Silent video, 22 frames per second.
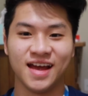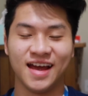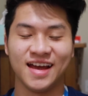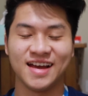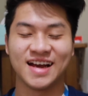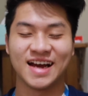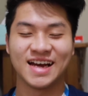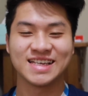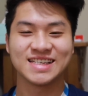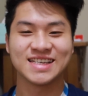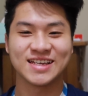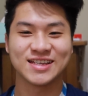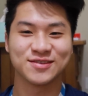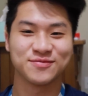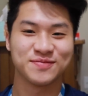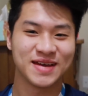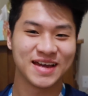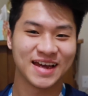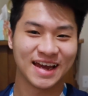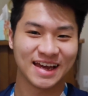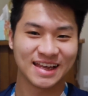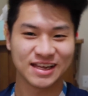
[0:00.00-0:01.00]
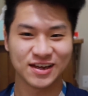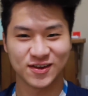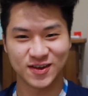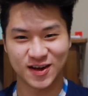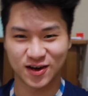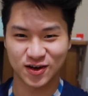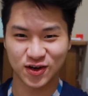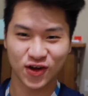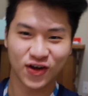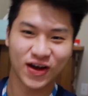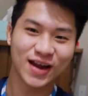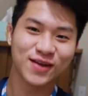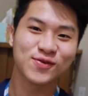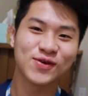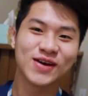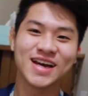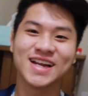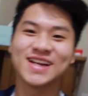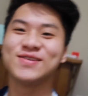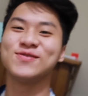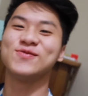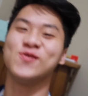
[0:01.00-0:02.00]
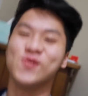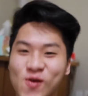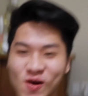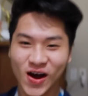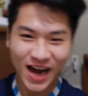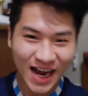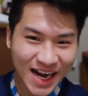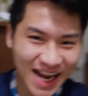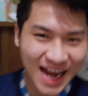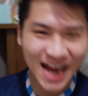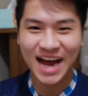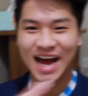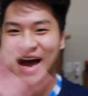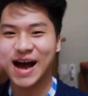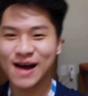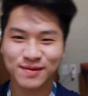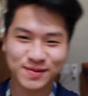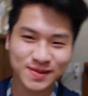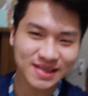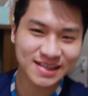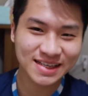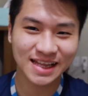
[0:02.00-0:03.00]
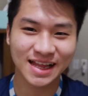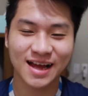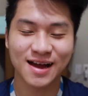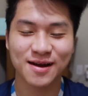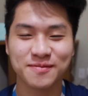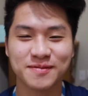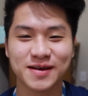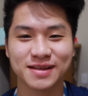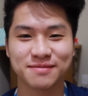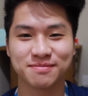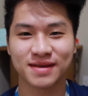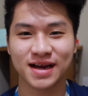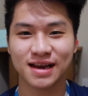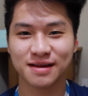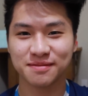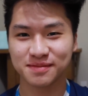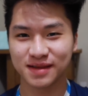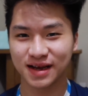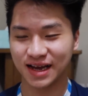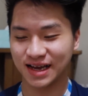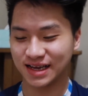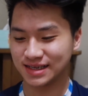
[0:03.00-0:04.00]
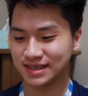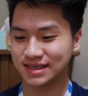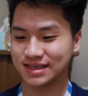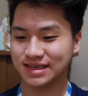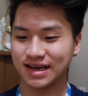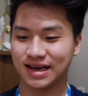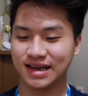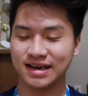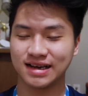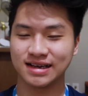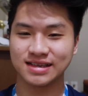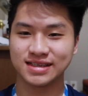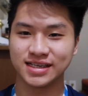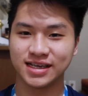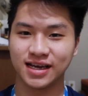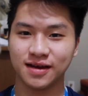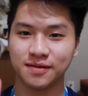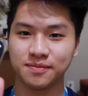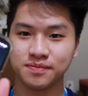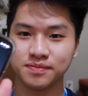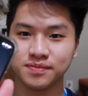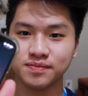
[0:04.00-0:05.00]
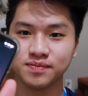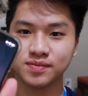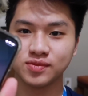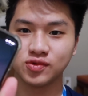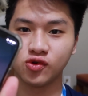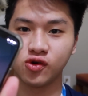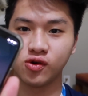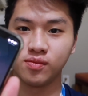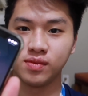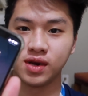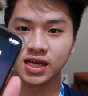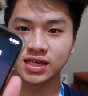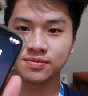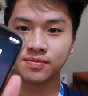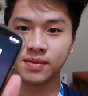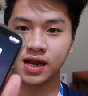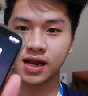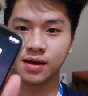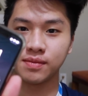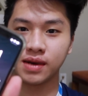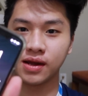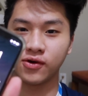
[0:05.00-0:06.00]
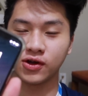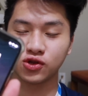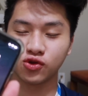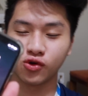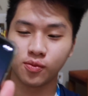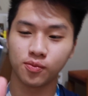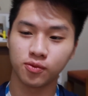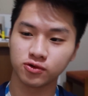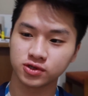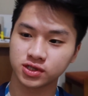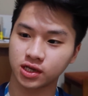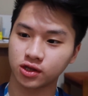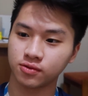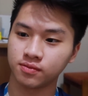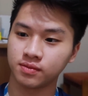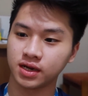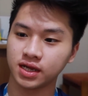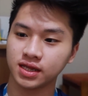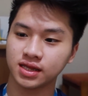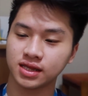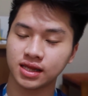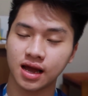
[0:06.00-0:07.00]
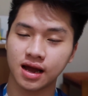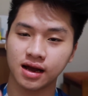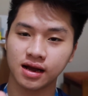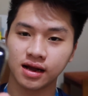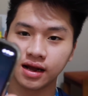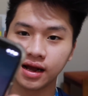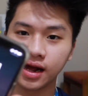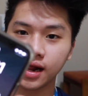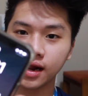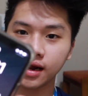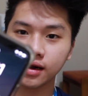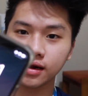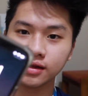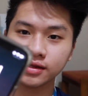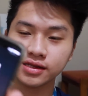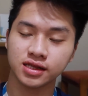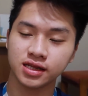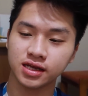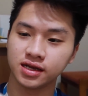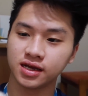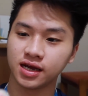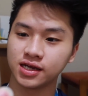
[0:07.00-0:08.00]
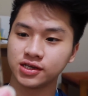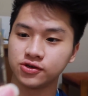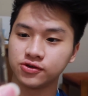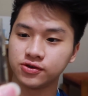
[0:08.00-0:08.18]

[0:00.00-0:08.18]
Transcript: Hey guys, it's me again Leonardo Edwin What up? Selamat malam guys Sekarang jam 12 malam lewat 21 menit Tanggal 3